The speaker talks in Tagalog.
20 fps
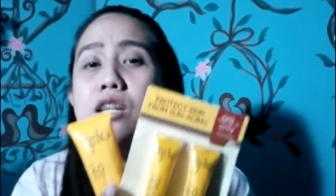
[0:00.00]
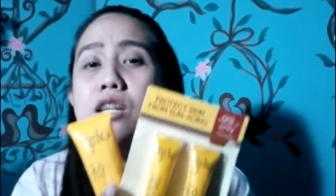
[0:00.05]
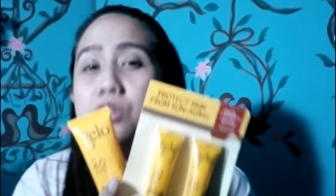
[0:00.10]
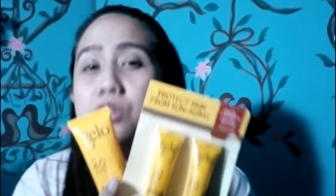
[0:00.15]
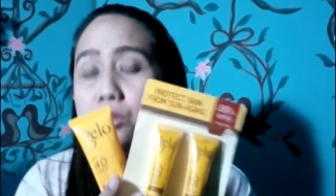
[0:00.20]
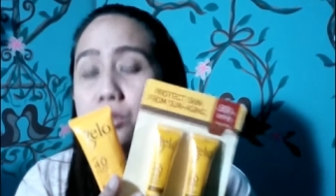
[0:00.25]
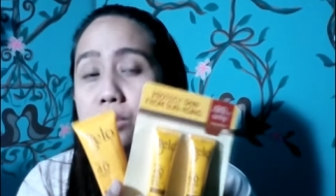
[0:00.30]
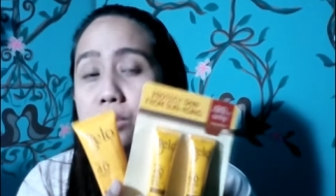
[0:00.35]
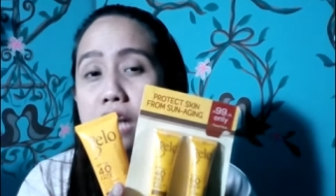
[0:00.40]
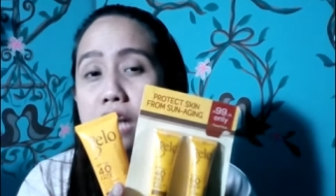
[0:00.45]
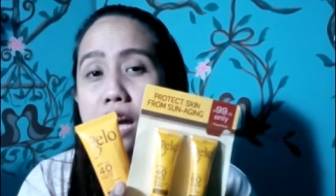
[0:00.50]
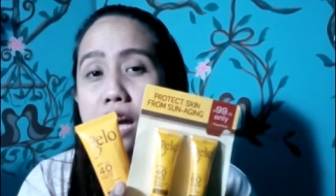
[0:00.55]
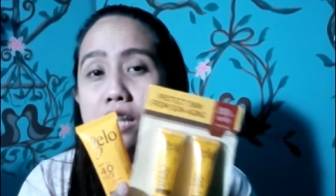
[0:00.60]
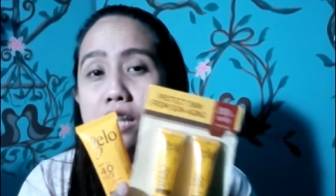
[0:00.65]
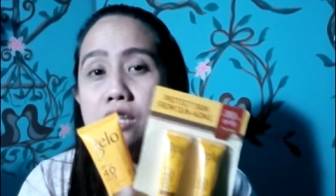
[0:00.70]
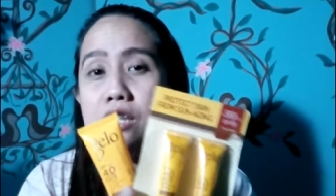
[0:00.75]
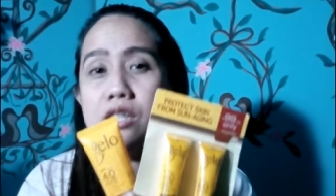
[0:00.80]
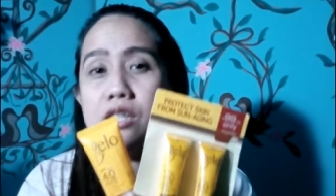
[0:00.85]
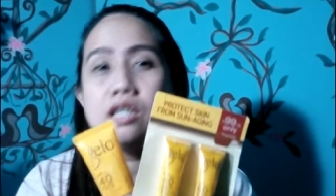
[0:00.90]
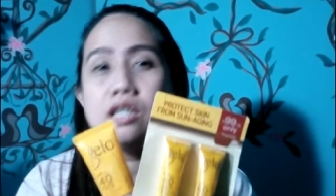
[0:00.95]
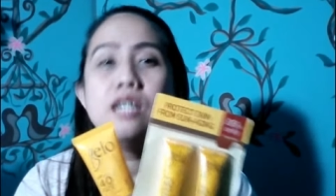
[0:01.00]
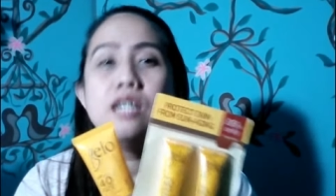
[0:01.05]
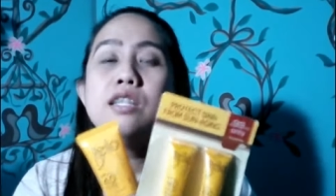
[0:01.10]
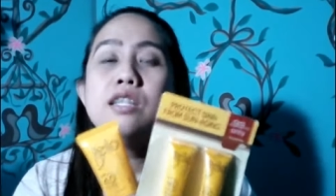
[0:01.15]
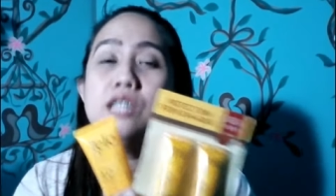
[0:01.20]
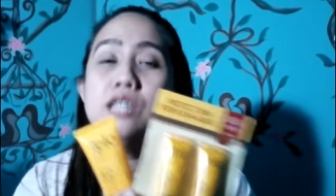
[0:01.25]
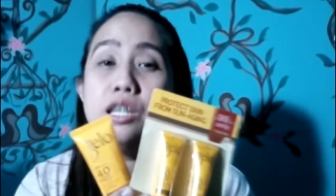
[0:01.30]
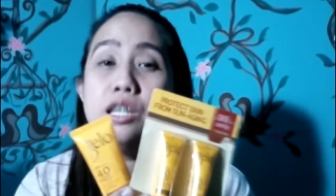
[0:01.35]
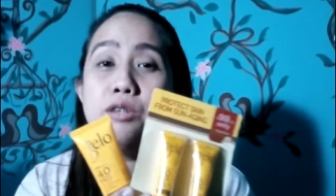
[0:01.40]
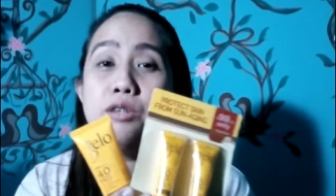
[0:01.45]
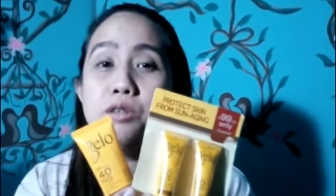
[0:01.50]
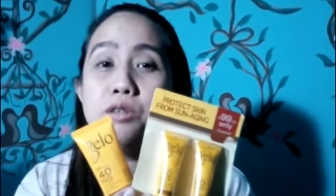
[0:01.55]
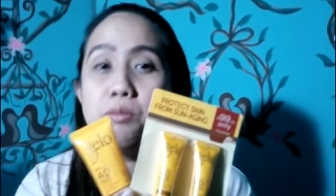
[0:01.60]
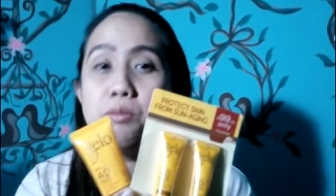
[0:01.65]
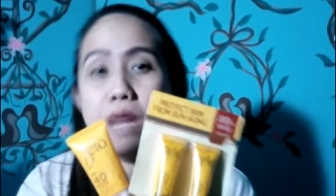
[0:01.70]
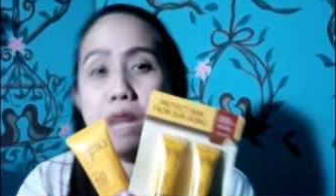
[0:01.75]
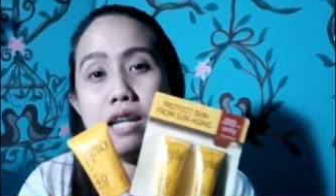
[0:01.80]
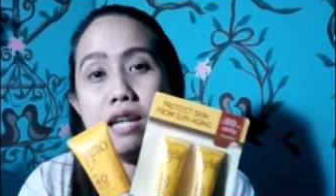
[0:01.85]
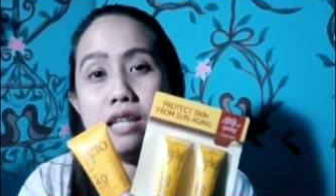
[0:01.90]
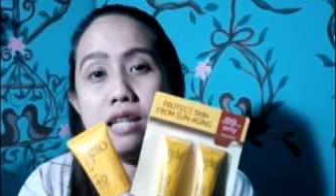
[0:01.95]
So guys, See you to
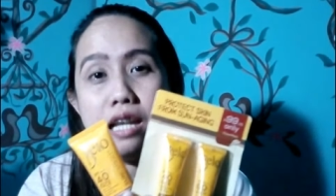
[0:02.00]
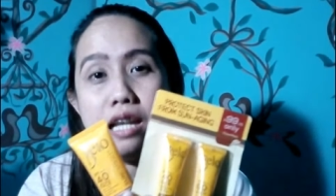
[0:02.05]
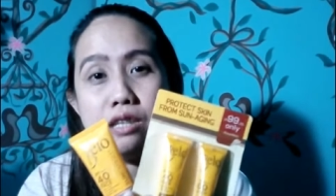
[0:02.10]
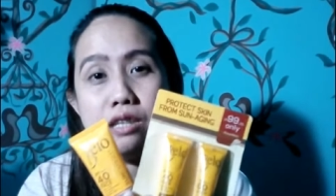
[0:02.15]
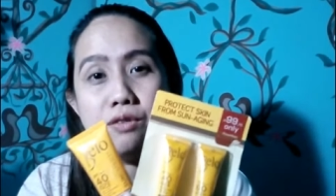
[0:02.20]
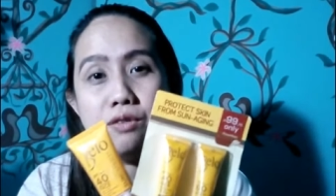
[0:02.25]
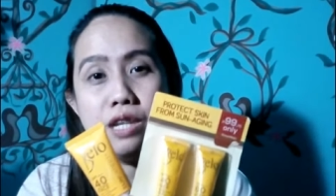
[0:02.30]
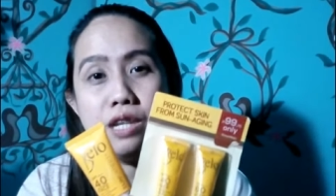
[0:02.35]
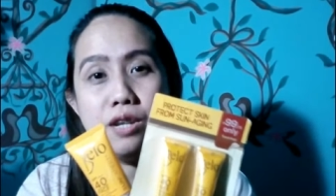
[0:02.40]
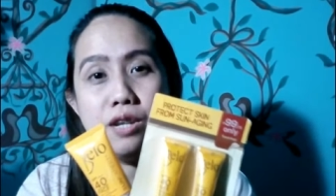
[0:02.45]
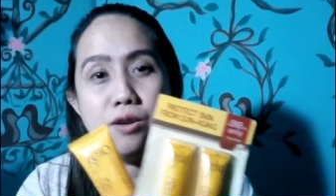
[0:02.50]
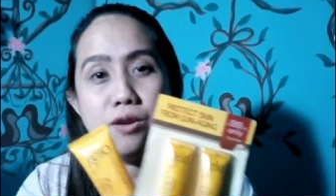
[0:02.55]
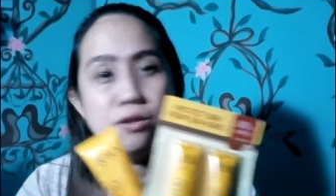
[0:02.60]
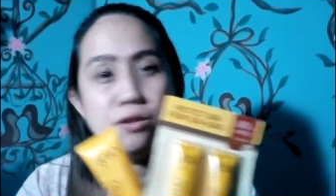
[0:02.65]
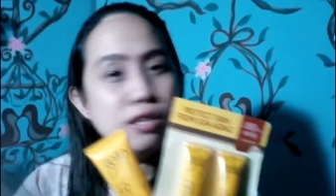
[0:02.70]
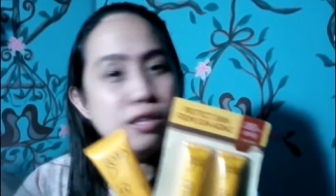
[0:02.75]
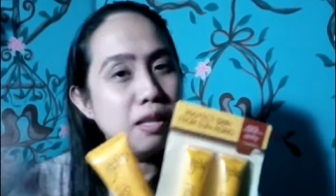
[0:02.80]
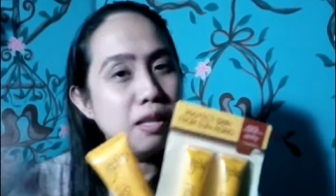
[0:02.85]
my next videos.